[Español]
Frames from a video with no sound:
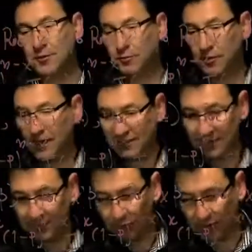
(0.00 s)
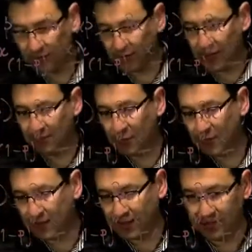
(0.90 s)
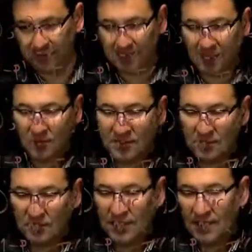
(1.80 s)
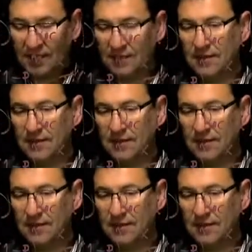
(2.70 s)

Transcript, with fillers: tú puedes hacer simulaciones y probar que si estas cosas suceden,